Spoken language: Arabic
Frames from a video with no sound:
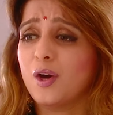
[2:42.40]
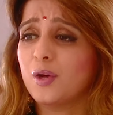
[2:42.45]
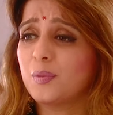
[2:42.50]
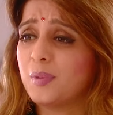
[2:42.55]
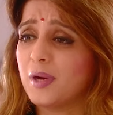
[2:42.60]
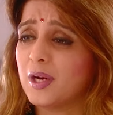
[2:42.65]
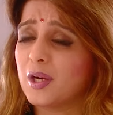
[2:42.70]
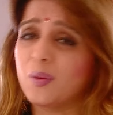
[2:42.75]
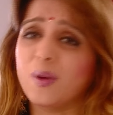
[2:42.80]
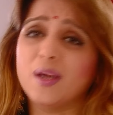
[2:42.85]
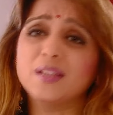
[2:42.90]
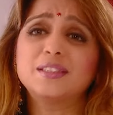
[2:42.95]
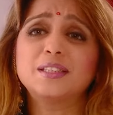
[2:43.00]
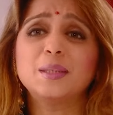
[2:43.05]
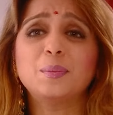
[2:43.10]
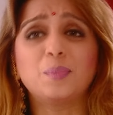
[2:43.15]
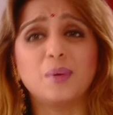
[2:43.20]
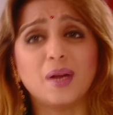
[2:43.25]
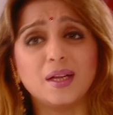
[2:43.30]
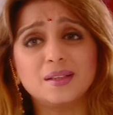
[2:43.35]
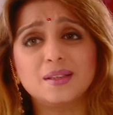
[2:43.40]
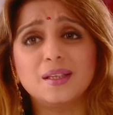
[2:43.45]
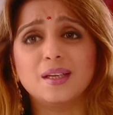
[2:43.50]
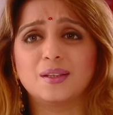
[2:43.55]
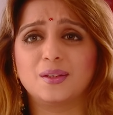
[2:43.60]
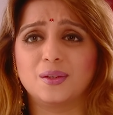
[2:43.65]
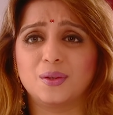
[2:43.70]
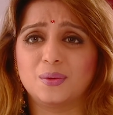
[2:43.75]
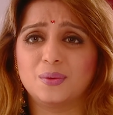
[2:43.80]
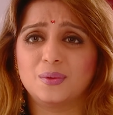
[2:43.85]
وتطلبوا من ربكم
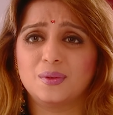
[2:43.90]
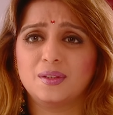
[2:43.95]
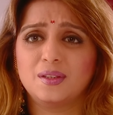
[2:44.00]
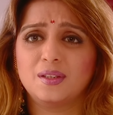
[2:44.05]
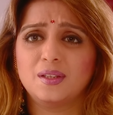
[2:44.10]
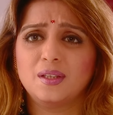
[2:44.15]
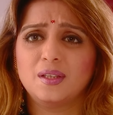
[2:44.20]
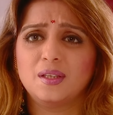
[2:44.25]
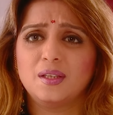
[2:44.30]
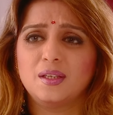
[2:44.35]
يا بنات